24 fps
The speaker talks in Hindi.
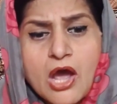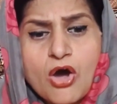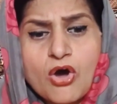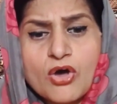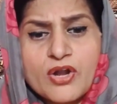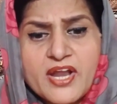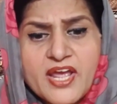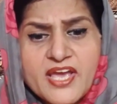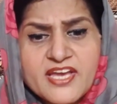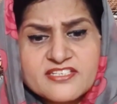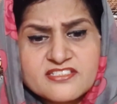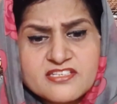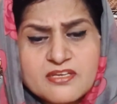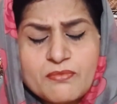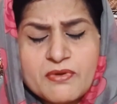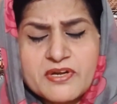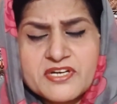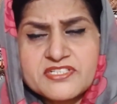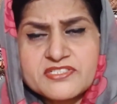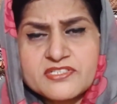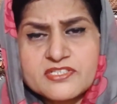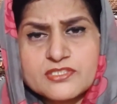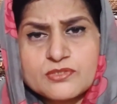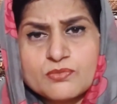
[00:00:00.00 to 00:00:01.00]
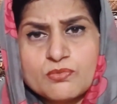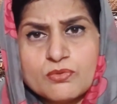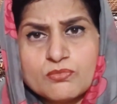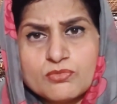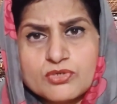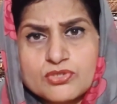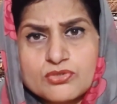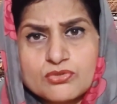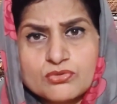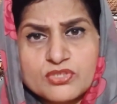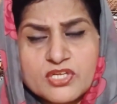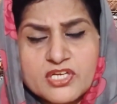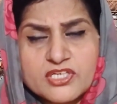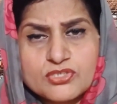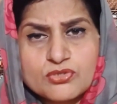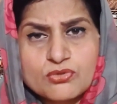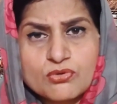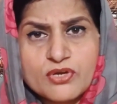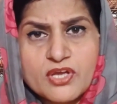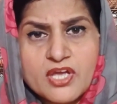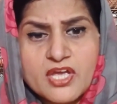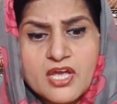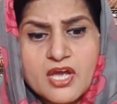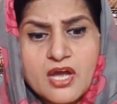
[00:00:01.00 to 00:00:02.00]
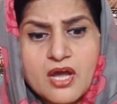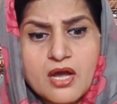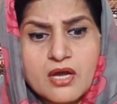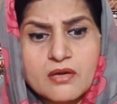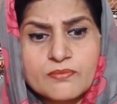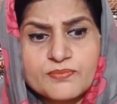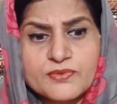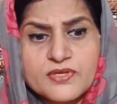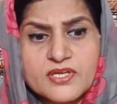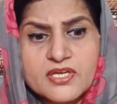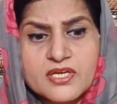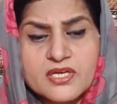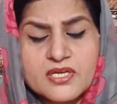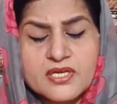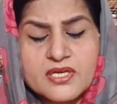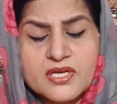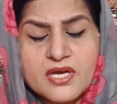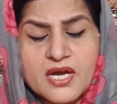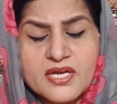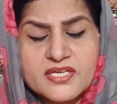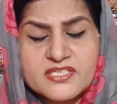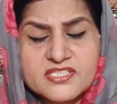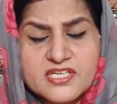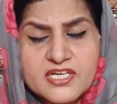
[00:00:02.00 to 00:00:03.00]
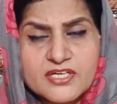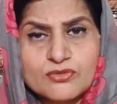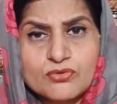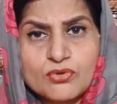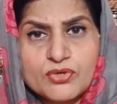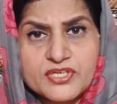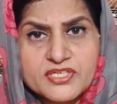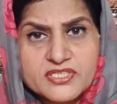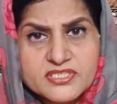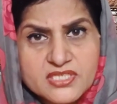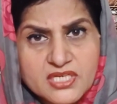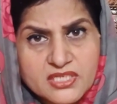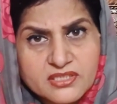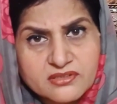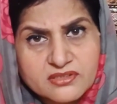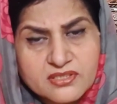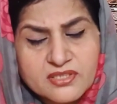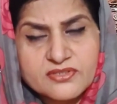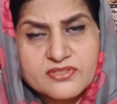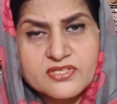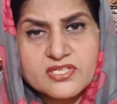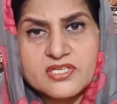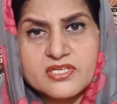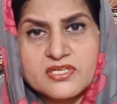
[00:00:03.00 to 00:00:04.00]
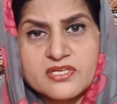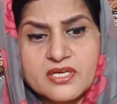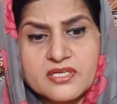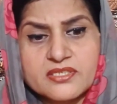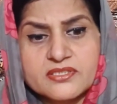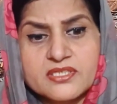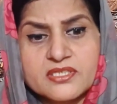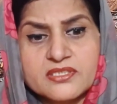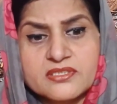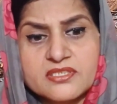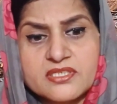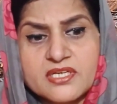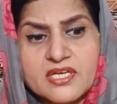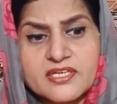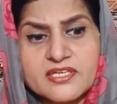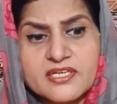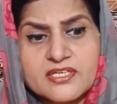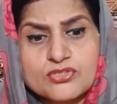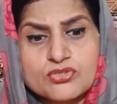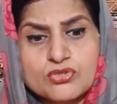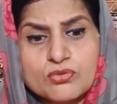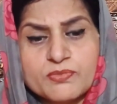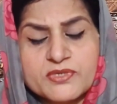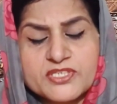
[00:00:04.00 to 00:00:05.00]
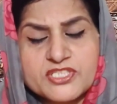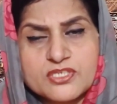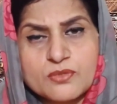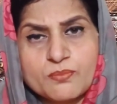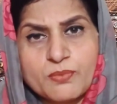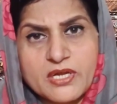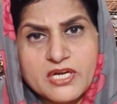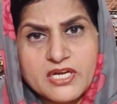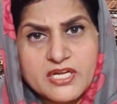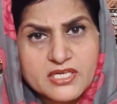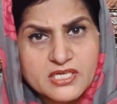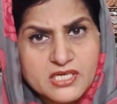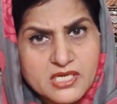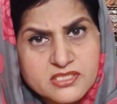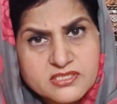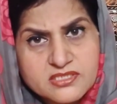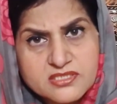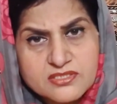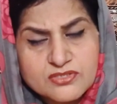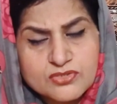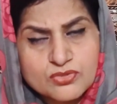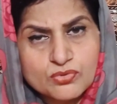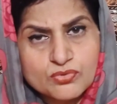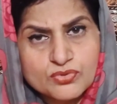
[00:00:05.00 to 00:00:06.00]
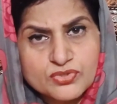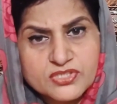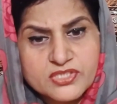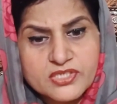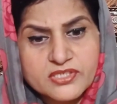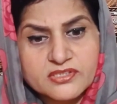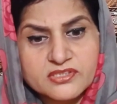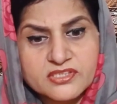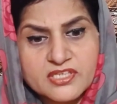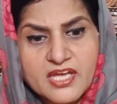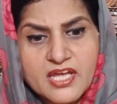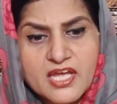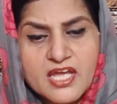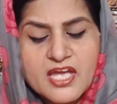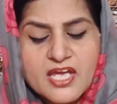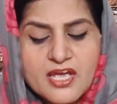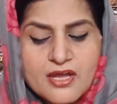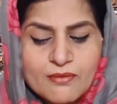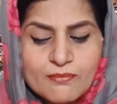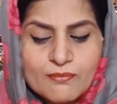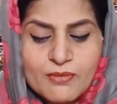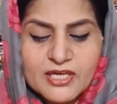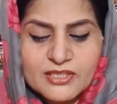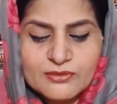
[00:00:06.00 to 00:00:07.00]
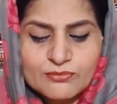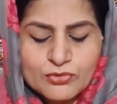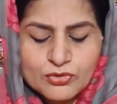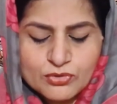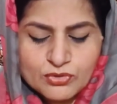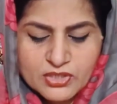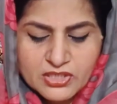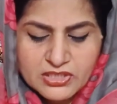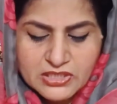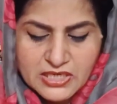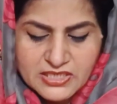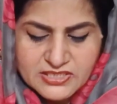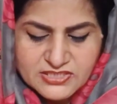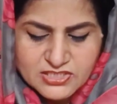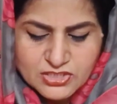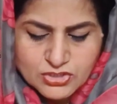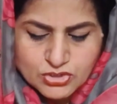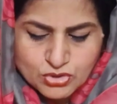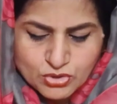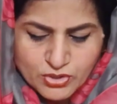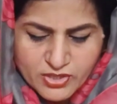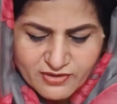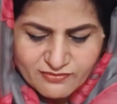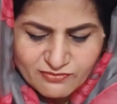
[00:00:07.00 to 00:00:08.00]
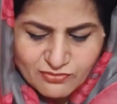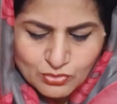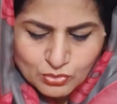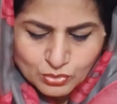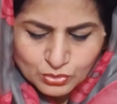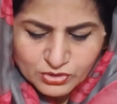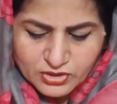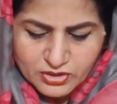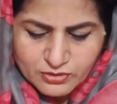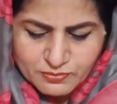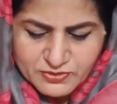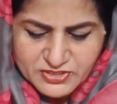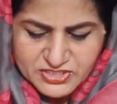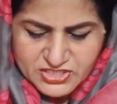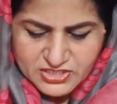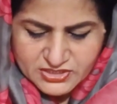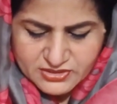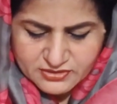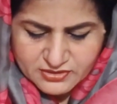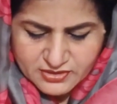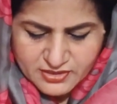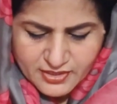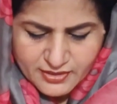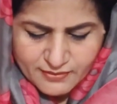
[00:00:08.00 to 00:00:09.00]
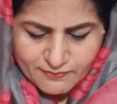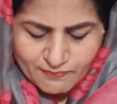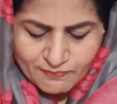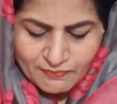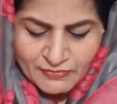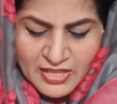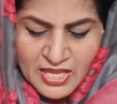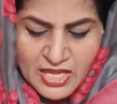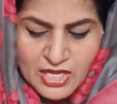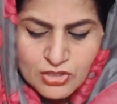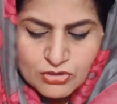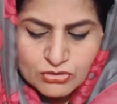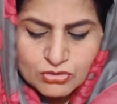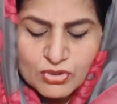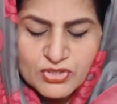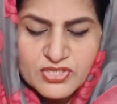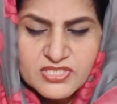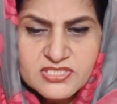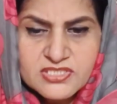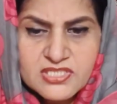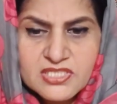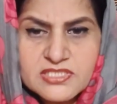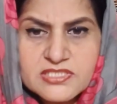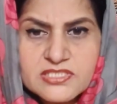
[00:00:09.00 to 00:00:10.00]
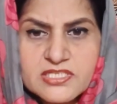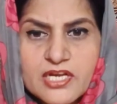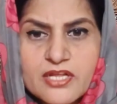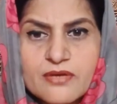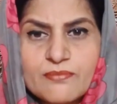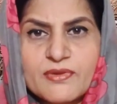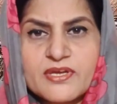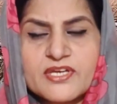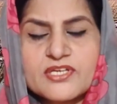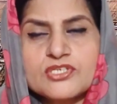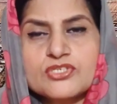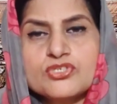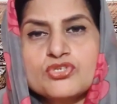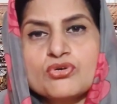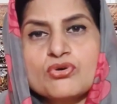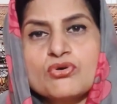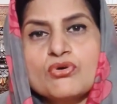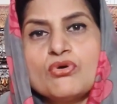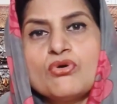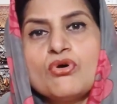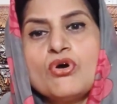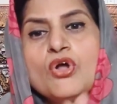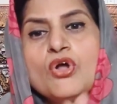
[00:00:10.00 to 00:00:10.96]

और ऐसी मेडिसिन भी मौजूद हैं जो कि आपके आईसाइड को इस हद तक ठीक कर देती हैं कि जो बच्चे पहले ग्लासेस यूज़ करते हैं बाद में उनके ग्लासेस जो है वो उतर भी जाते हैं तो इस सिलसिले में जो